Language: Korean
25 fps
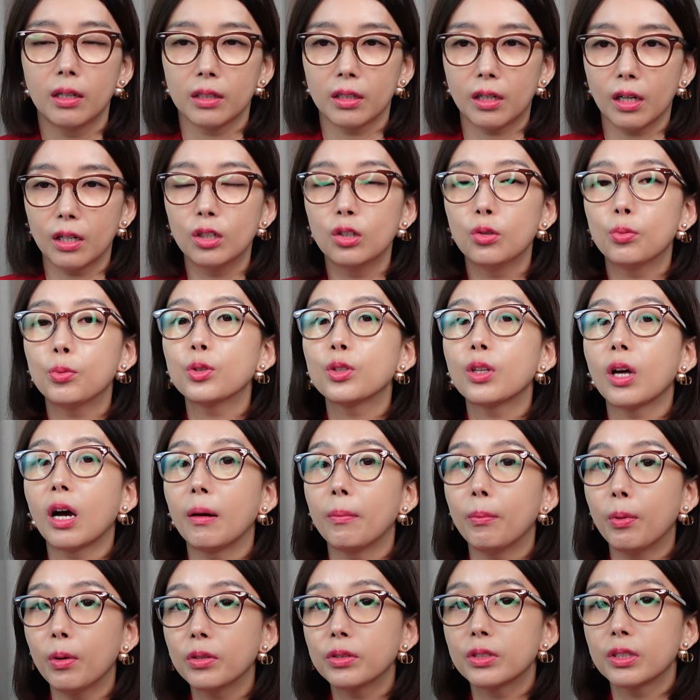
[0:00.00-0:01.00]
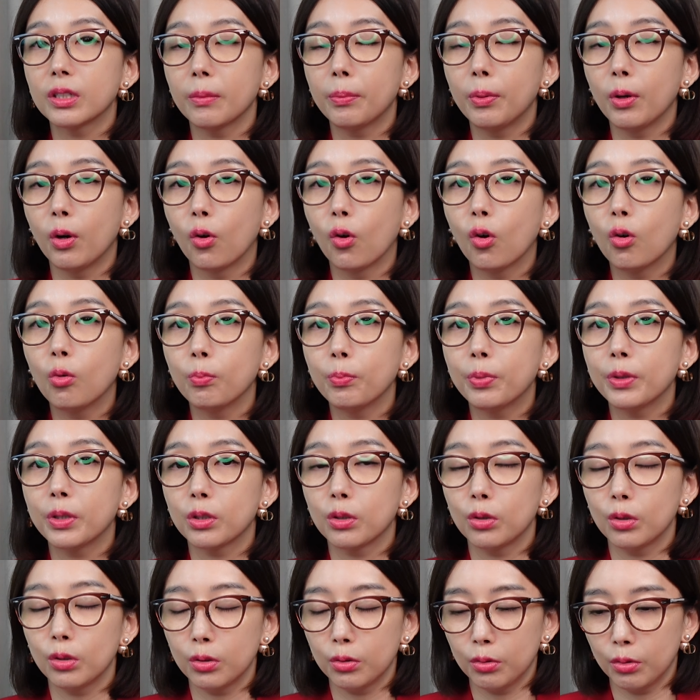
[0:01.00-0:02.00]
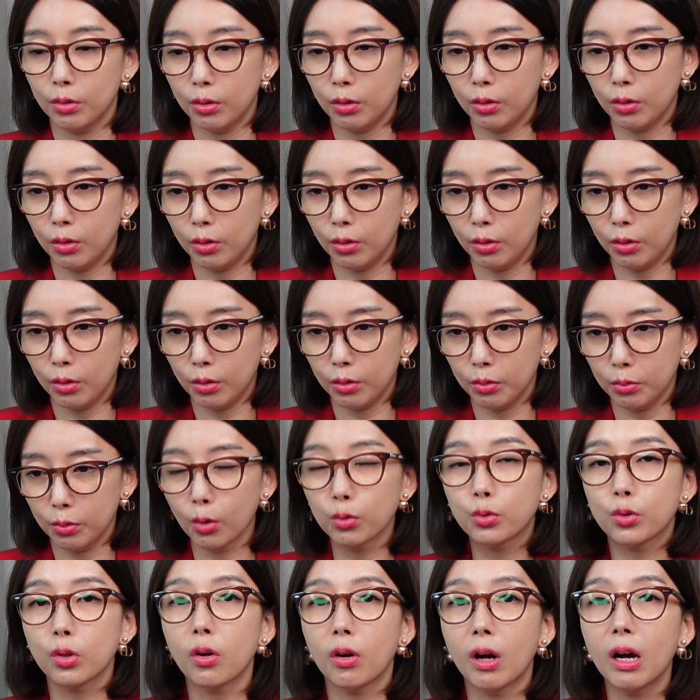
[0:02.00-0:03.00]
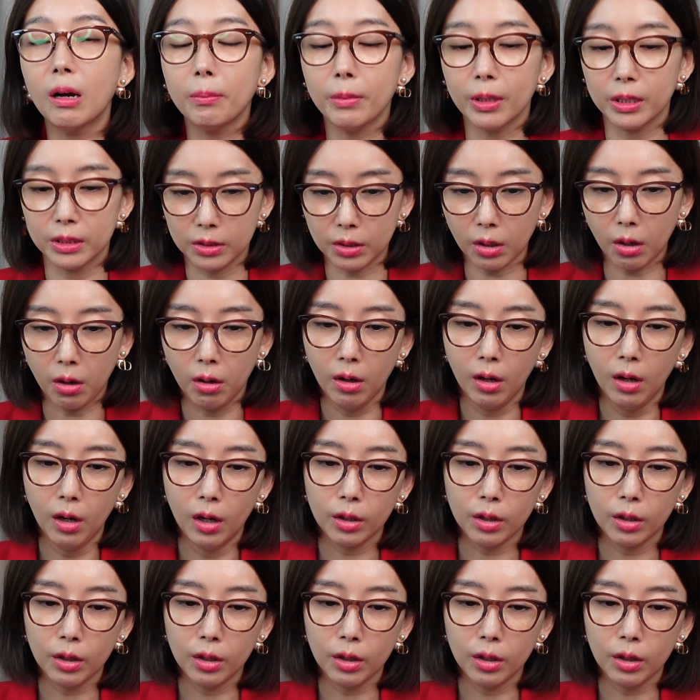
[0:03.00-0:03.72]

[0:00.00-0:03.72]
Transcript: 그러니까 의붓 아버지의 병원비를 요청하면서,